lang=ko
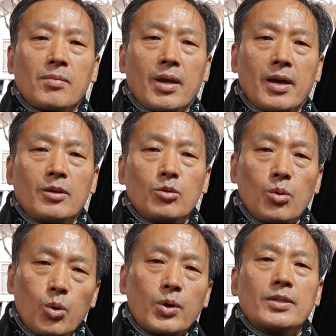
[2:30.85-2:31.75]
에,
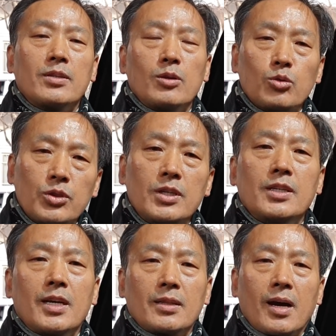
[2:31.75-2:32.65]
5년에서
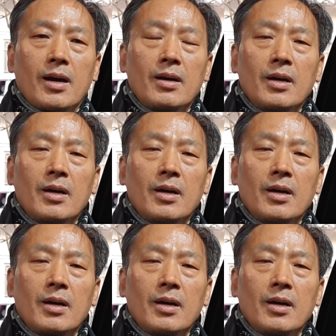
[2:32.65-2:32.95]
6년이 됐다.